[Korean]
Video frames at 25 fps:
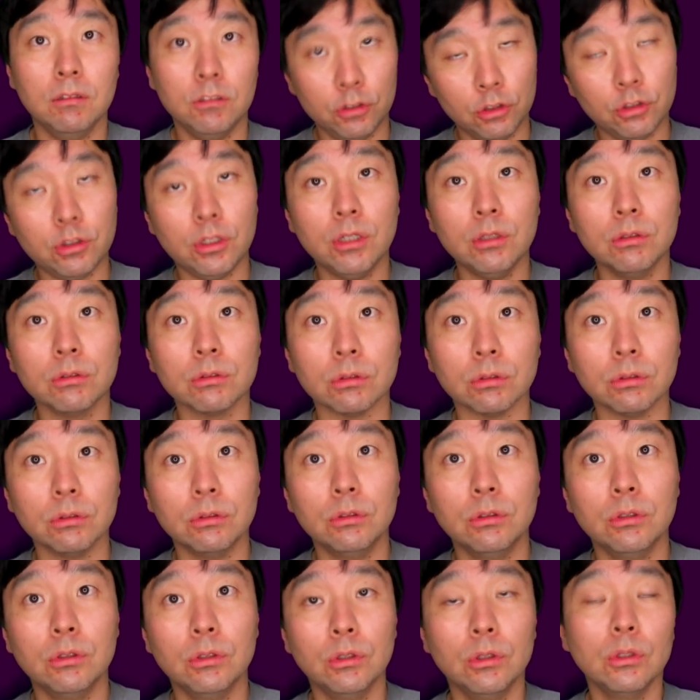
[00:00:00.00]
슈팅으로
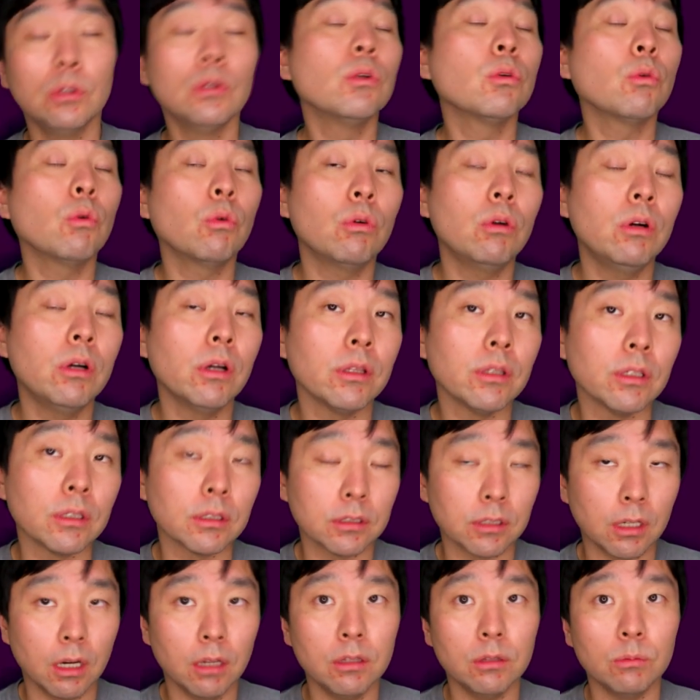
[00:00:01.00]
골을
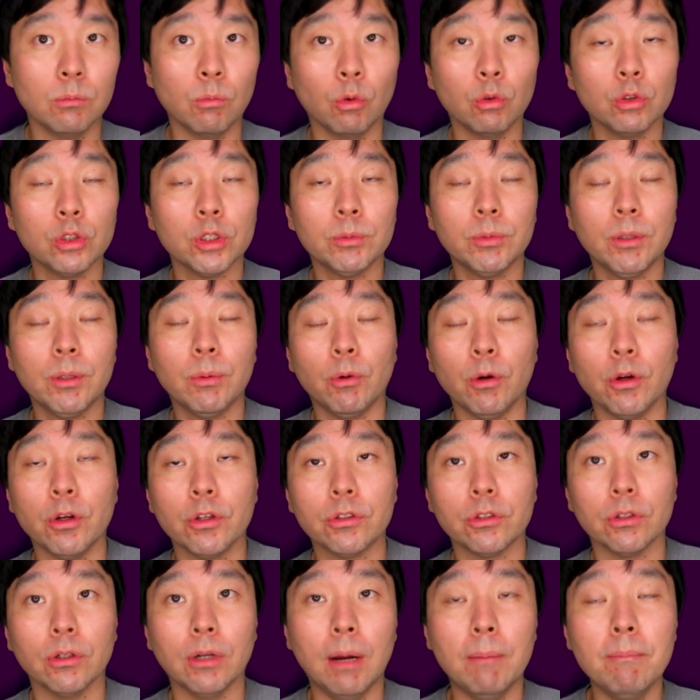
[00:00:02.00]
넣는 그런 모습을
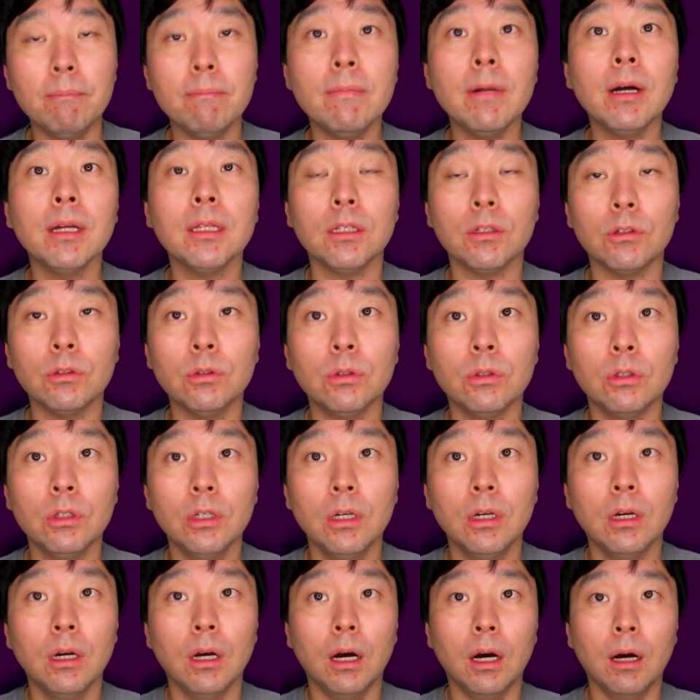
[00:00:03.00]
보였죠. 한마디로
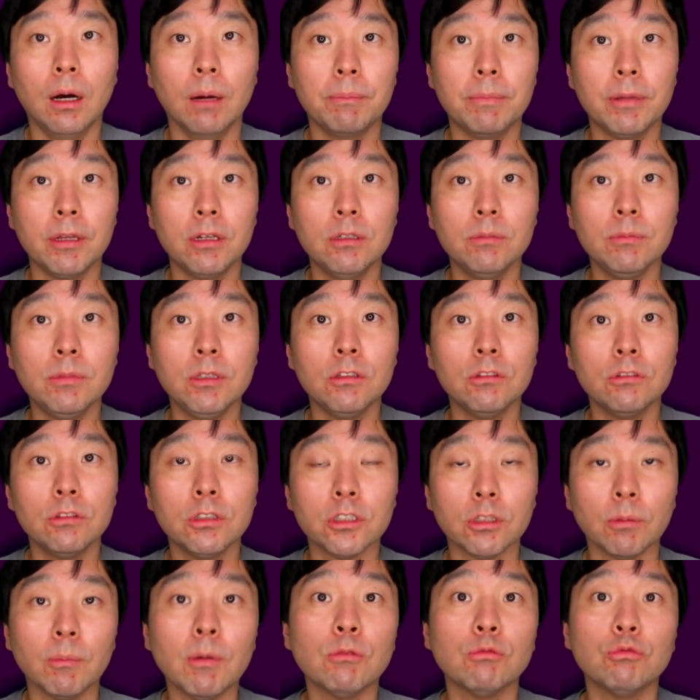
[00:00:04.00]
어,
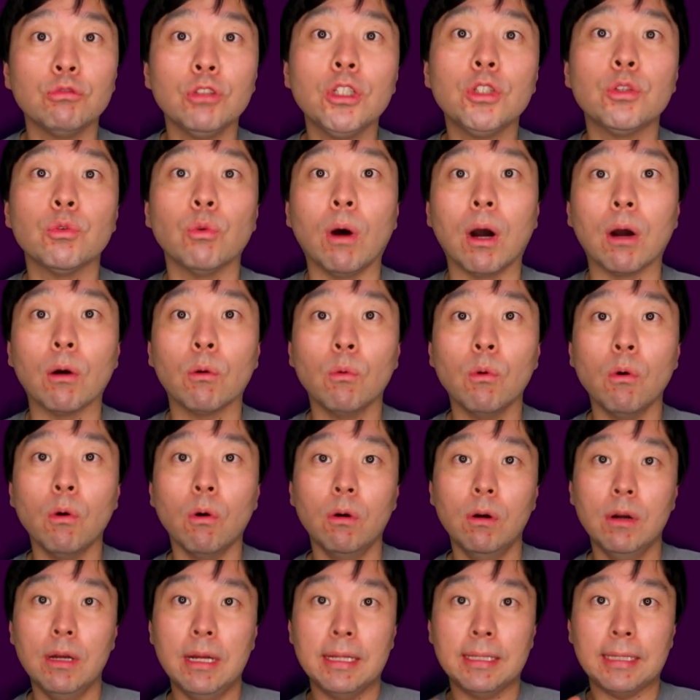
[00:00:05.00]
피르미누는 정말 운이
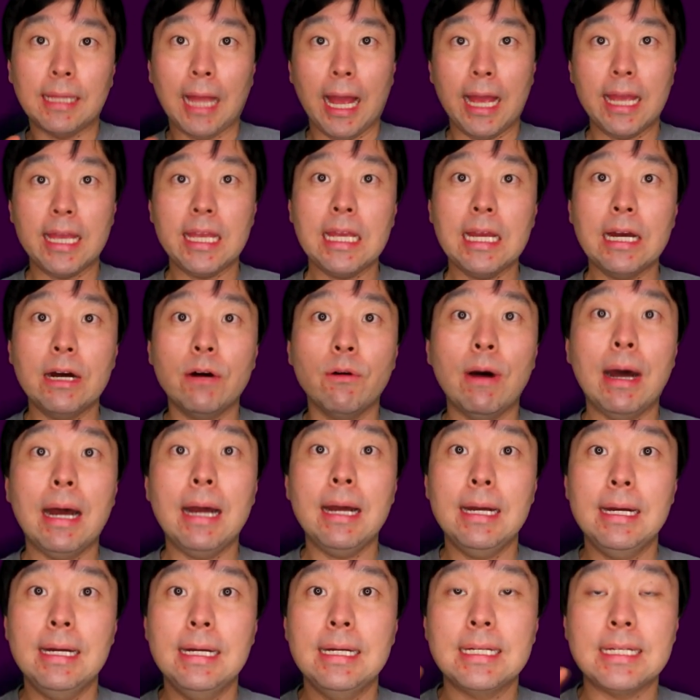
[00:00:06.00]
좋았고
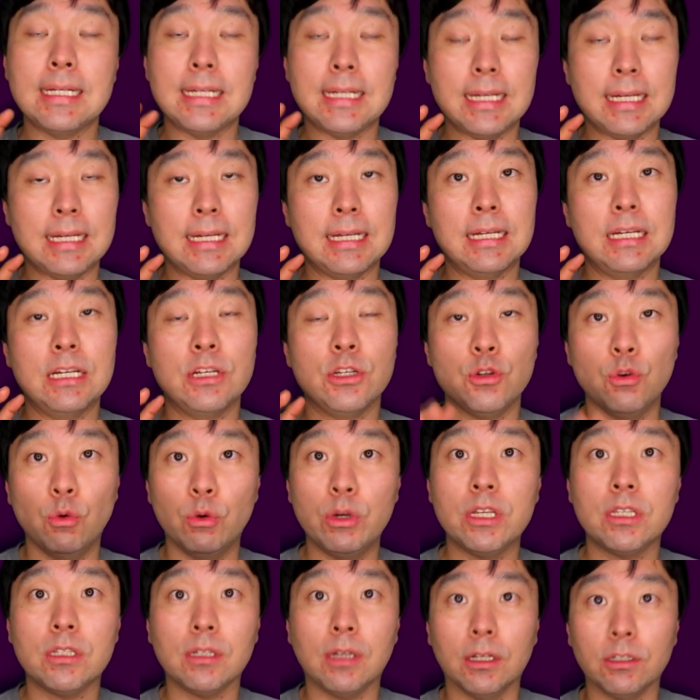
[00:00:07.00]
다이아와 이
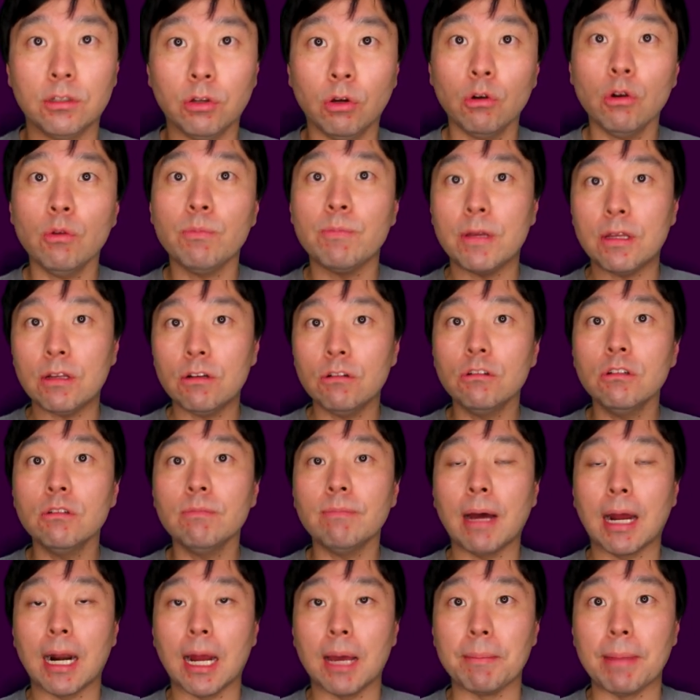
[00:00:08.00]
요리스가 서로
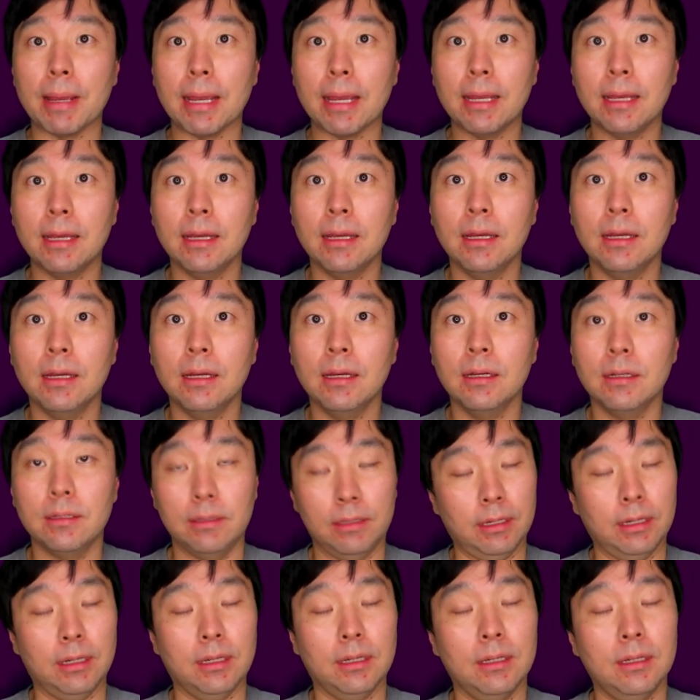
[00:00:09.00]
미루는 바람에
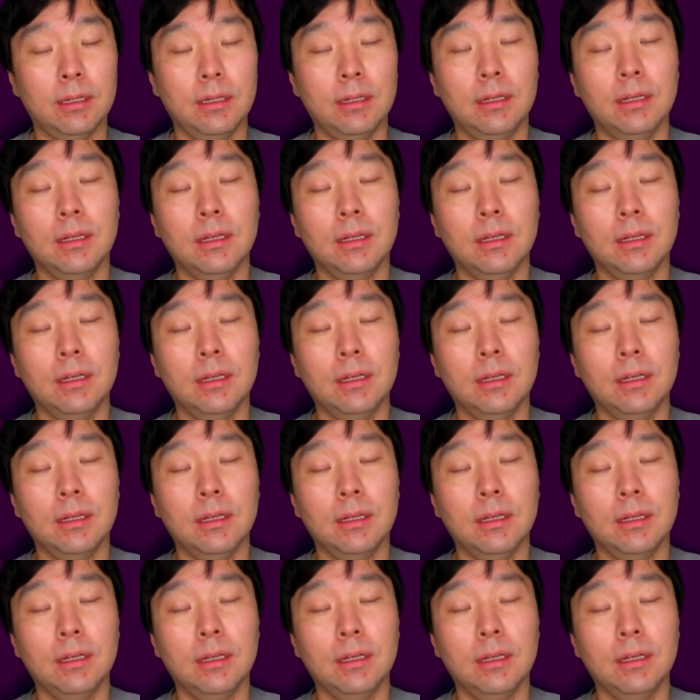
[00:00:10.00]
네,